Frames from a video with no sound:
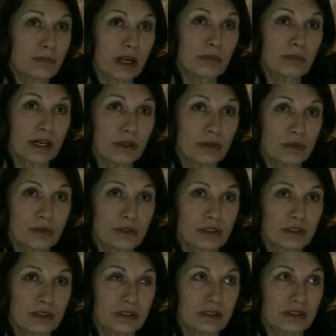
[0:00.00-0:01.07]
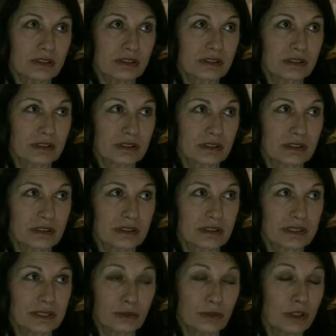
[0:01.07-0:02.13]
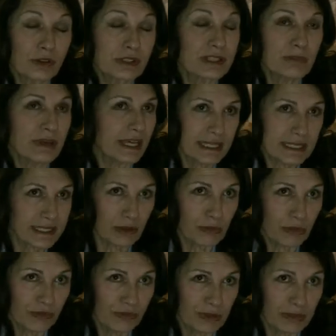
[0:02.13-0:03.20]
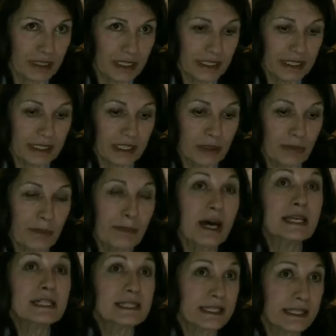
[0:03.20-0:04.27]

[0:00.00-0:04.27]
Папа пытался научить меня говорить по-русски, но меня это смешило.